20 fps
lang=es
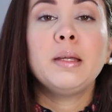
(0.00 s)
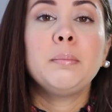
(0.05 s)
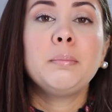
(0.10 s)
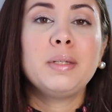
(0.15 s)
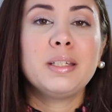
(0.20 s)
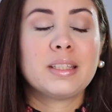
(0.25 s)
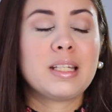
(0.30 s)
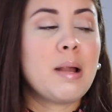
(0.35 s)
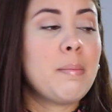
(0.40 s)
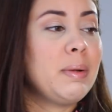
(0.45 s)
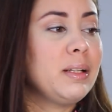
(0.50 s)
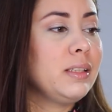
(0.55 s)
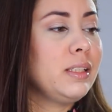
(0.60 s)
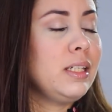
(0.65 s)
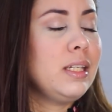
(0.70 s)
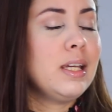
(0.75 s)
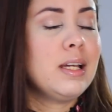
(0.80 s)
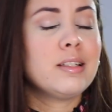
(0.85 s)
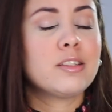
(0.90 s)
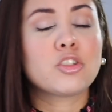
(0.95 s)
Mientras
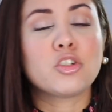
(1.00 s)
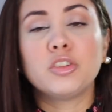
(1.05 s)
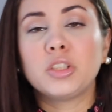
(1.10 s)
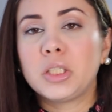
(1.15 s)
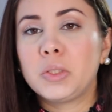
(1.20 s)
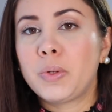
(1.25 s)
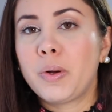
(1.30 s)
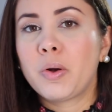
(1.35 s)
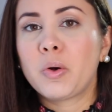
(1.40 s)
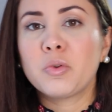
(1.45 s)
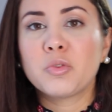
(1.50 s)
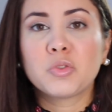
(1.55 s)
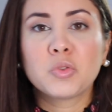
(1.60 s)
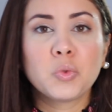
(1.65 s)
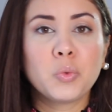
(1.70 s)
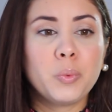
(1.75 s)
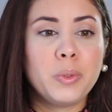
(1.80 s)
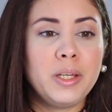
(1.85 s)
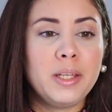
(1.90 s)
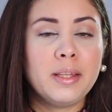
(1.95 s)
Matías continuaba con
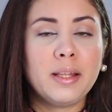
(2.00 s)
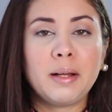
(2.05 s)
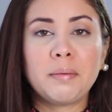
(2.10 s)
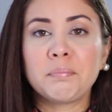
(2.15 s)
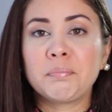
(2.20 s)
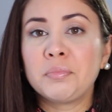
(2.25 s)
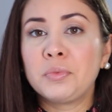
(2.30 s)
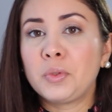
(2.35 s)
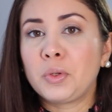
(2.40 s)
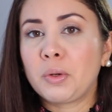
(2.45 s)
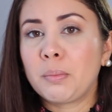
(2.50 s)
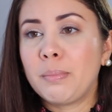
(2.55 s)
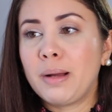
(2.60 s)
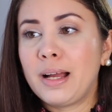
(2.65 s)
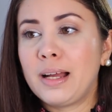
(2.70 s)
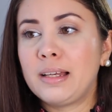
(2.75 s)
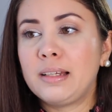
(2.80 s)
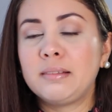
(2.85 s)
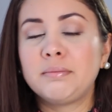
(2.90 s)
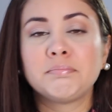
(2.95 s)
su vida
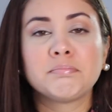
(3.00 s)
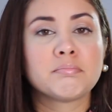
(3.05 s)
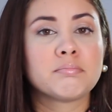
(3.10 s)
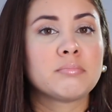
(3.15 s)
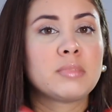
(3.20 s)
normal,